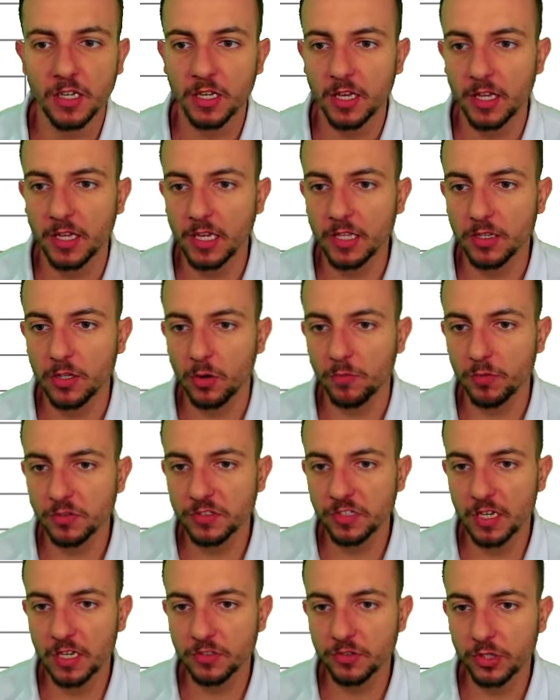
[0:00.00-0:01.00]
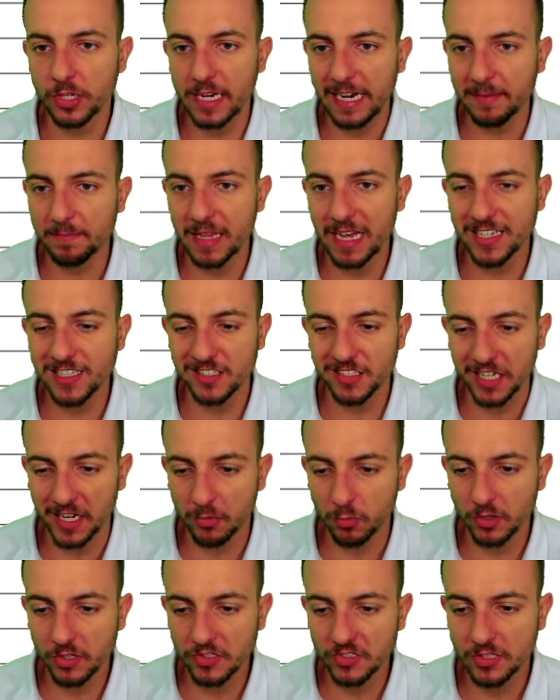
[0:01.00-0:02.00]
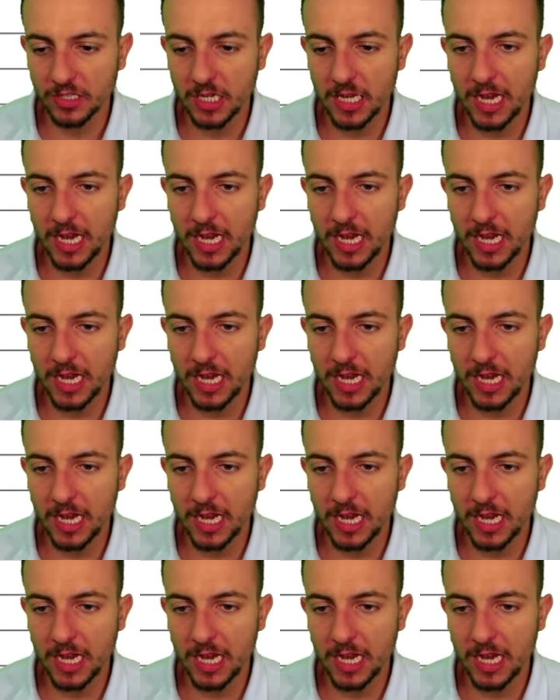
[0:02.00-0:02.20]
e então vou selecionar as células